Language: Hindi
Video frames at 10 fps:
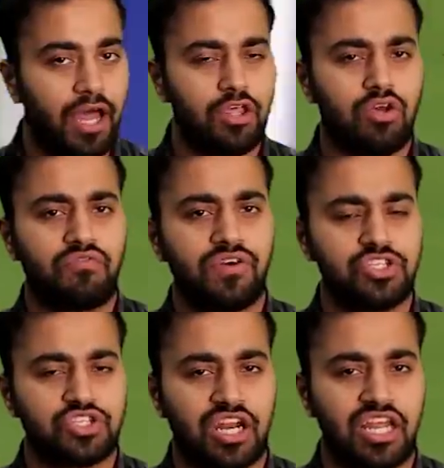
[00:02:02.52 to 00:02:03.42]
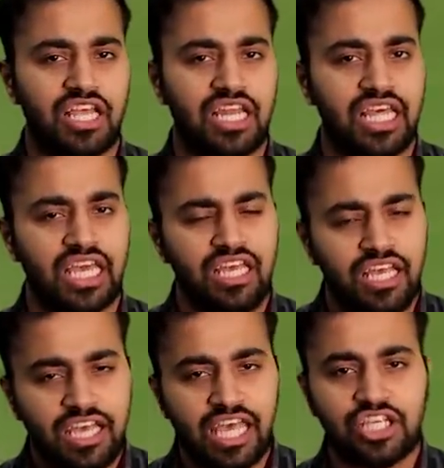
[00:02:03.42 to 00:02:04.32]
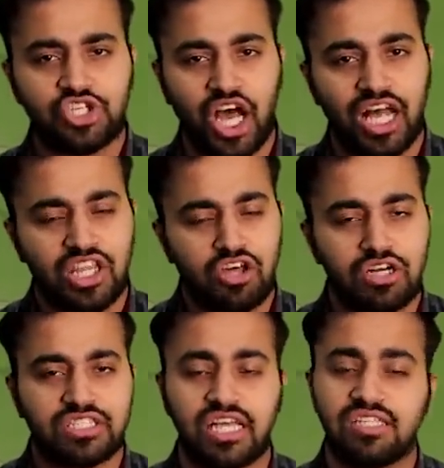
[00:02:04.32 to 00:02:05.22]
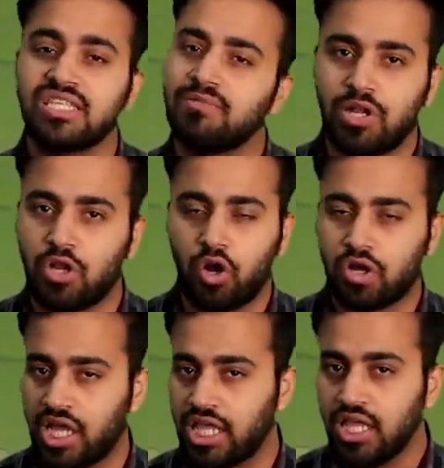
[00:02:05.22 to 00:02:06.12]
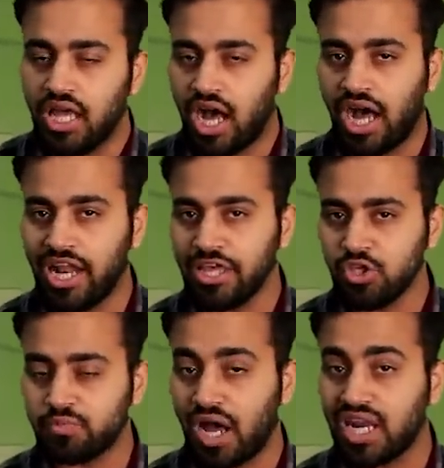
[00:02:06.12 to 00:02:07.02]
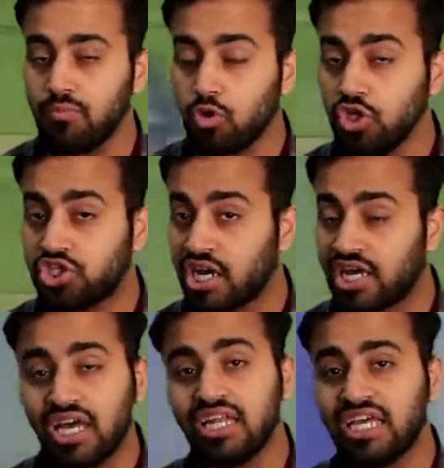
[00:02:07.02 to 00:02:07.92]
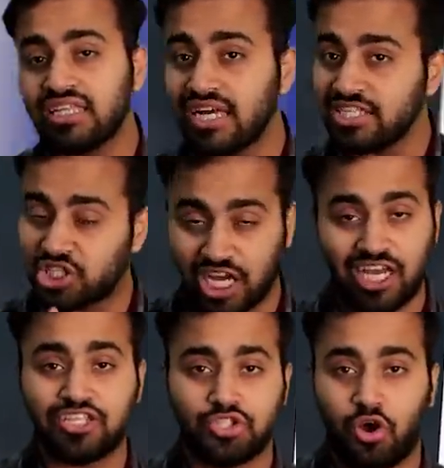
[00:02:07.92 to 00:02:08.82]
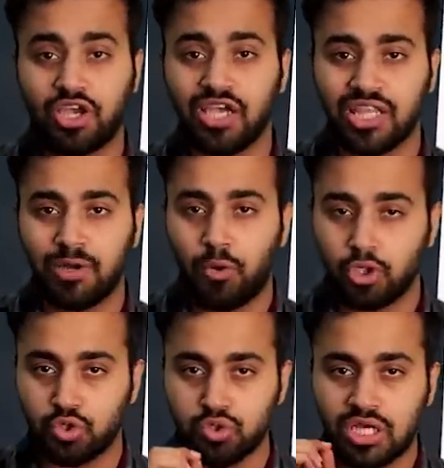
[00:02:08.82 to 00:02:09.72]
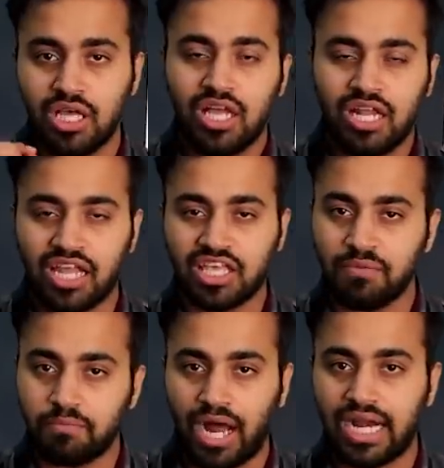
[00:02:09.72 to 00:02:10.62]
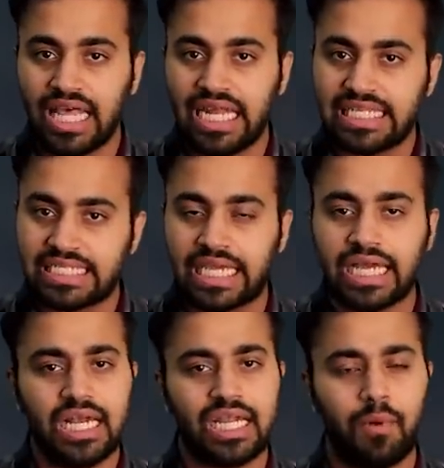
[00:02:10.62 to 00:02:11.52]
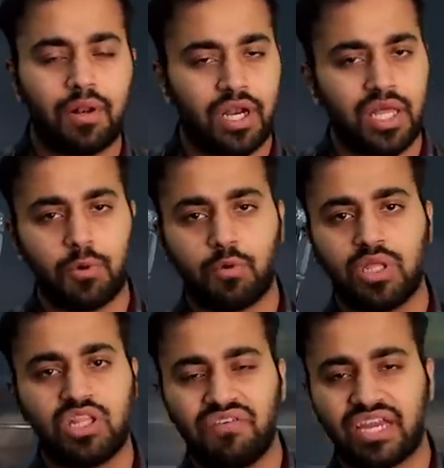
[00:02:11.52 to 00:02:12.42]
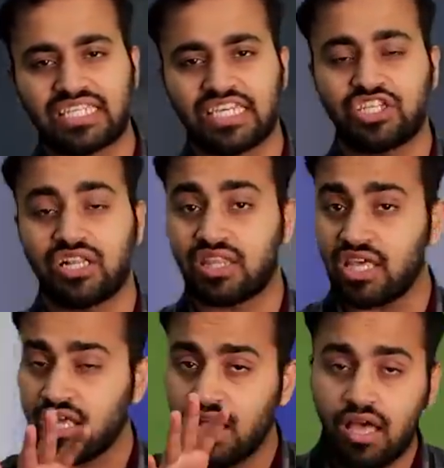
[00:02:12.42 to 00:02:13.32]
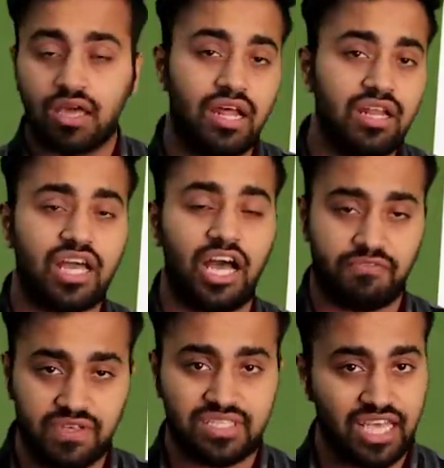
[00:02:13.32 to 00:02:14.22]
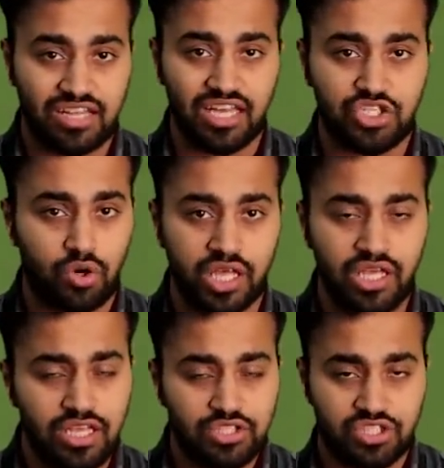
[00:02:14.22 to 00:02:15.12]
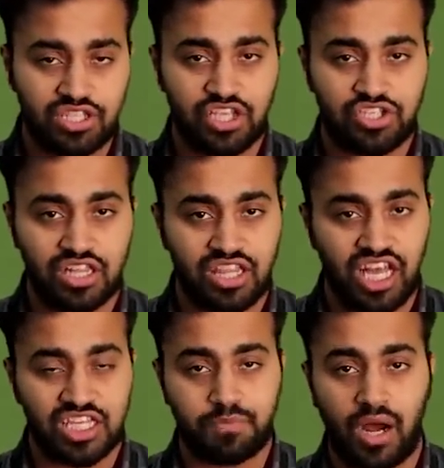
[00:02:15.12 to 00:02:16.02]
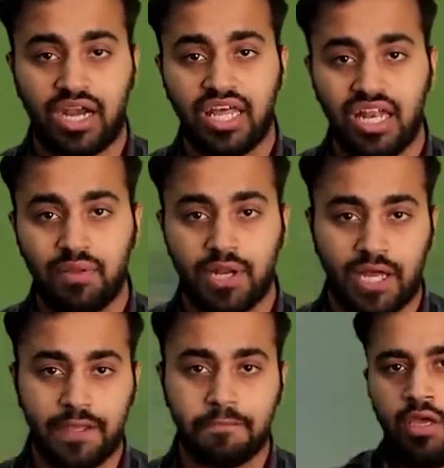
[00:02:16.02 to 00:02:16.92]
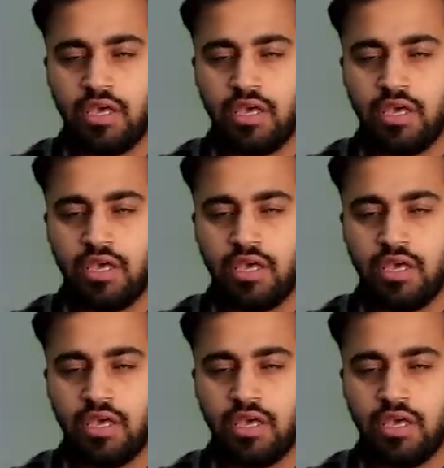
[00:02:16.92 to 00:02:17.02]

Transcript: पारी को फिनिश करने के लिए एक शानदार और सेंसिबल नौकाई हालांकि उस पारी में कोई छक्का नहीं था चार चौके थे मौजूद लेकिन पांड्या ने सिंगल डबल रनिंग बिटवीन द विकेट्स के चलते रन काफी ज्यादा जोड़े जिसके चलते आज पांड्या ने बनाए